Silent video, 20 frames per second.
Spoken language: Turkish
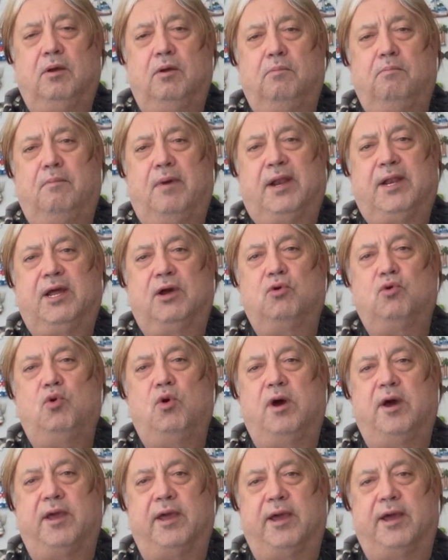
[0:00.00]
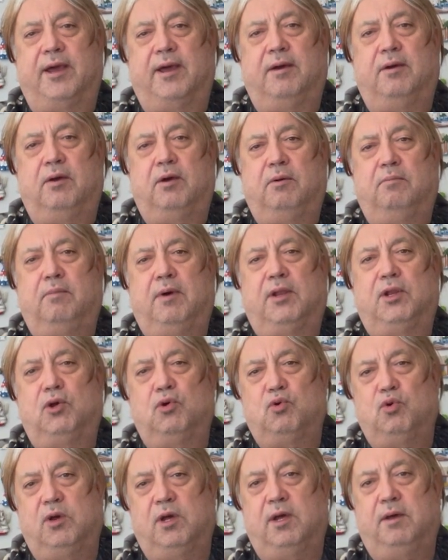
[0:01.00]
Managua'ya
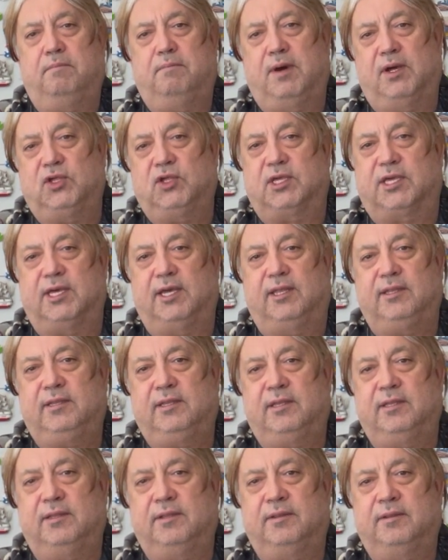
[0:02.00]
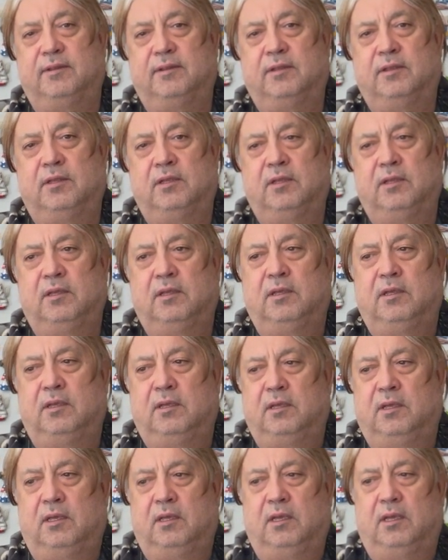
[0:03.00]
Managua başkent
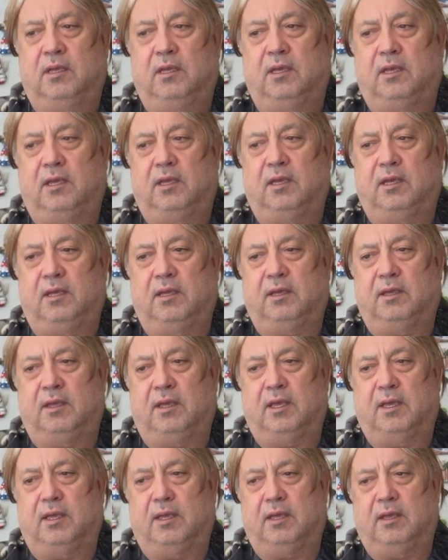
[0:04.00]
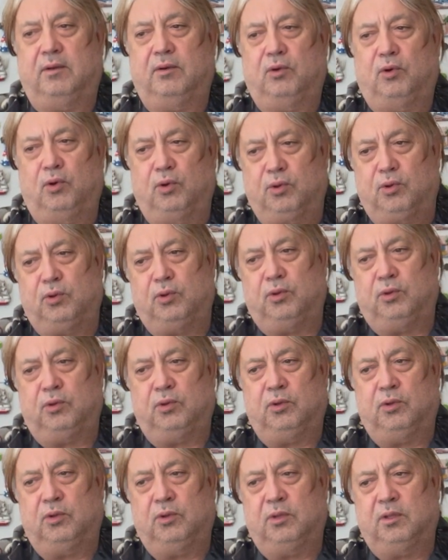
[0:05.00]
e, o gün
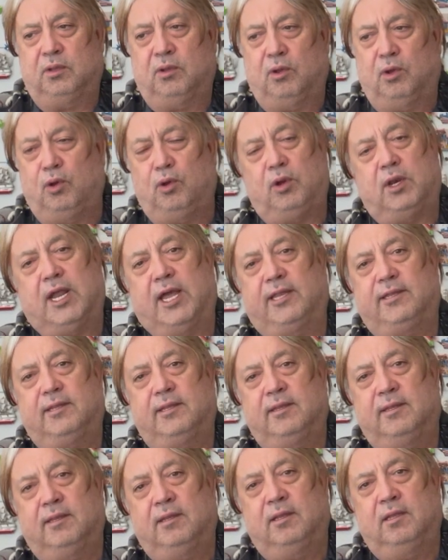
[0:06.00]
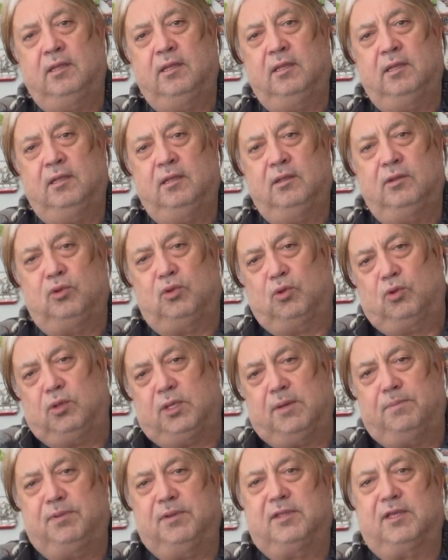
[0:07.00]
öğlen çünkü
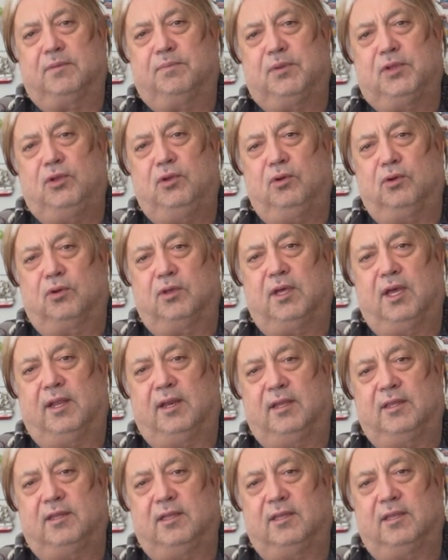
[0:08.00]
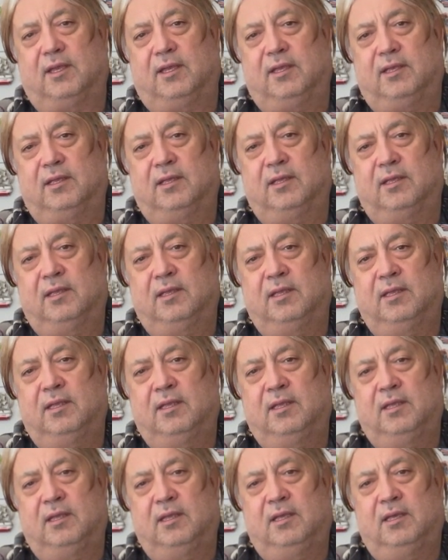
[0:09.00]
yapılacak bir şey yok yani şeyde.
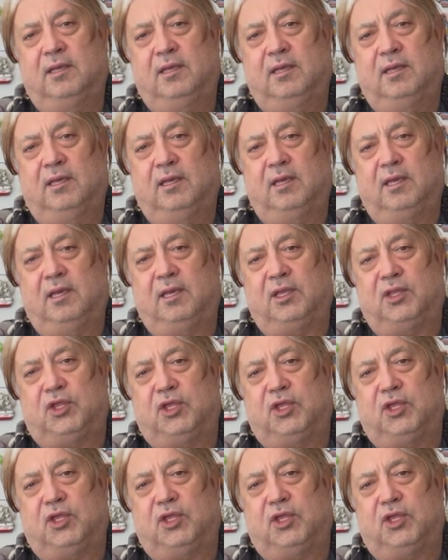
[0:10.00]
E,